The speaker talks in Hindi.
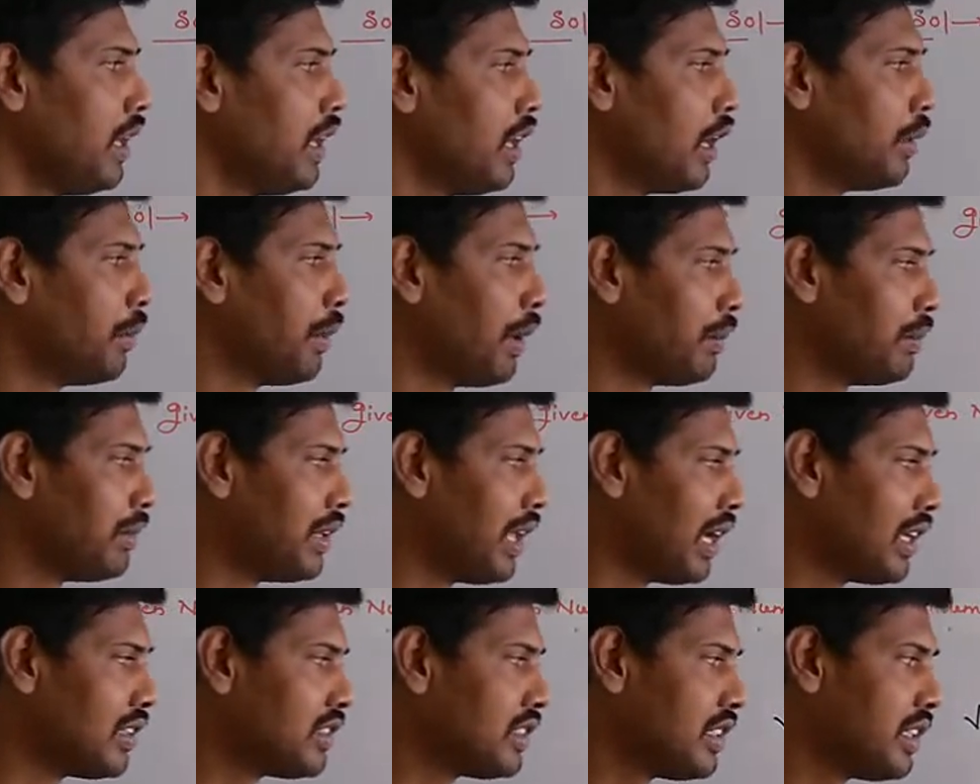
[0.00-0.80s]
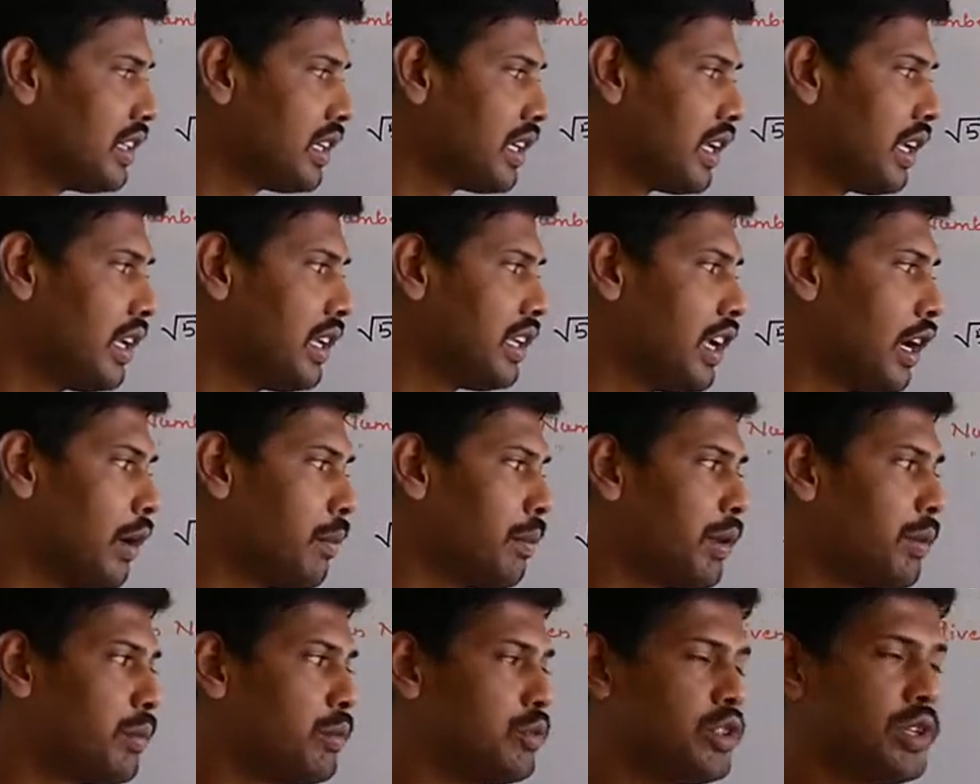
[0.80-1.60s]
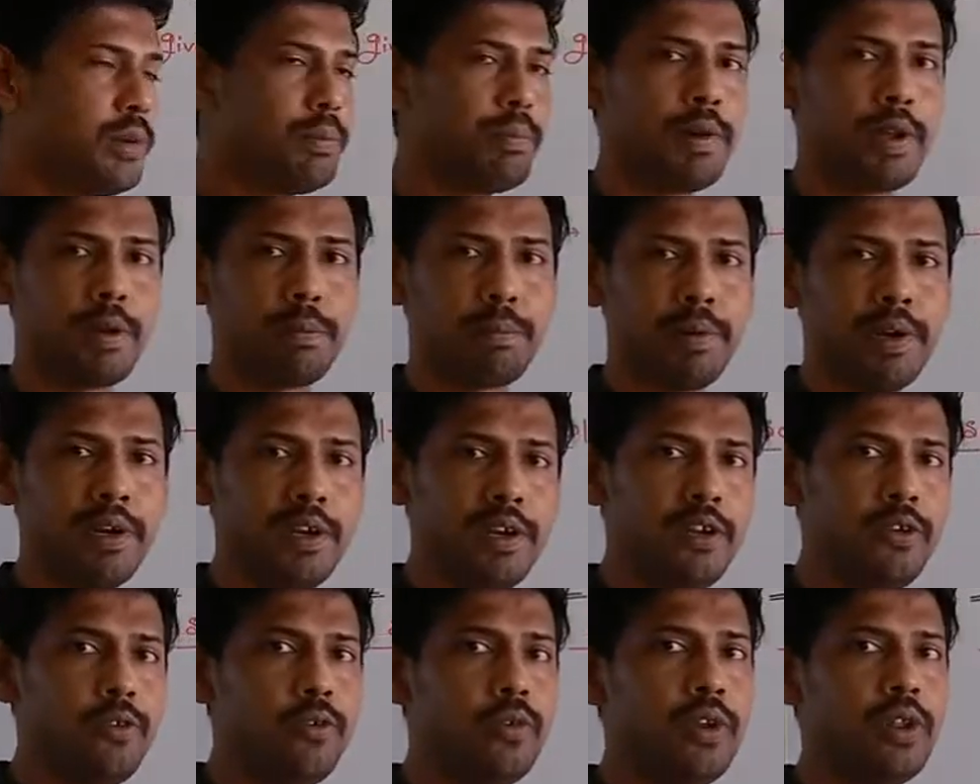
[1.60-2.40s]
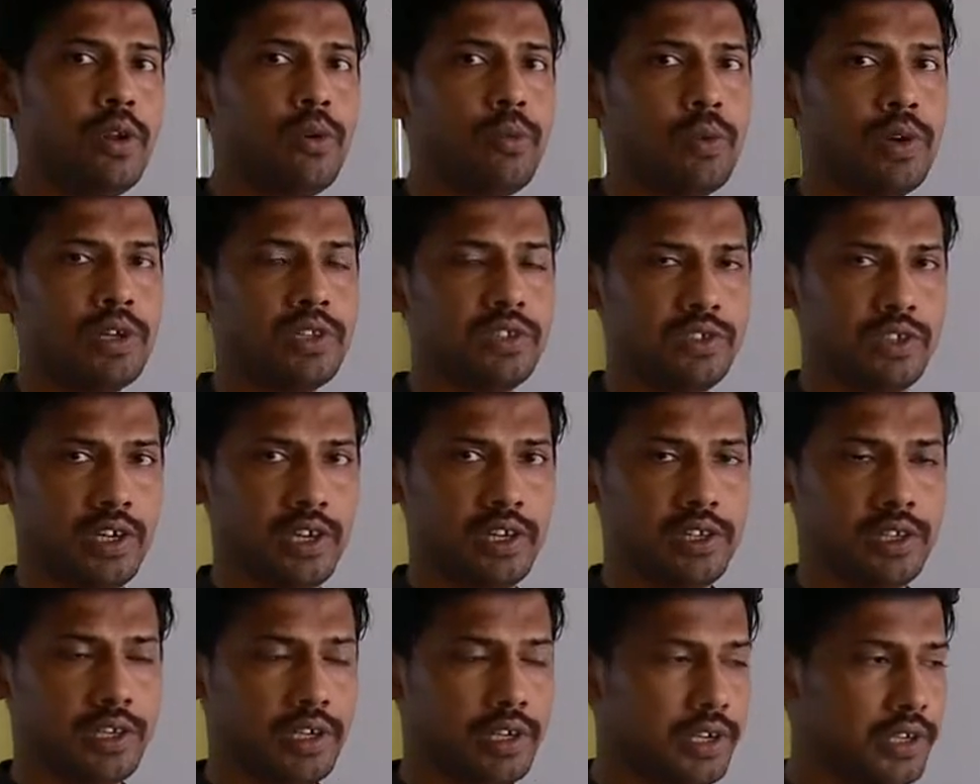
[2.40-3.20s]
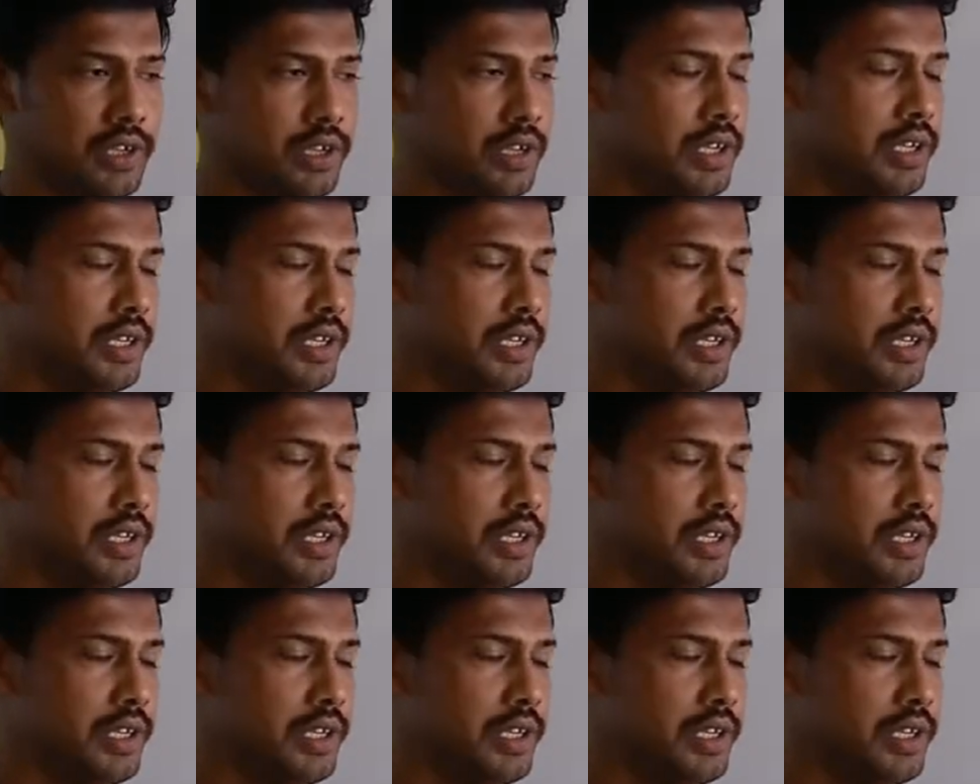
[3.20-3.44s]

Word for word: अब आप ध्यान से देखिए यहाँ पर मुझे परपेंडिकुलर वन चाहिए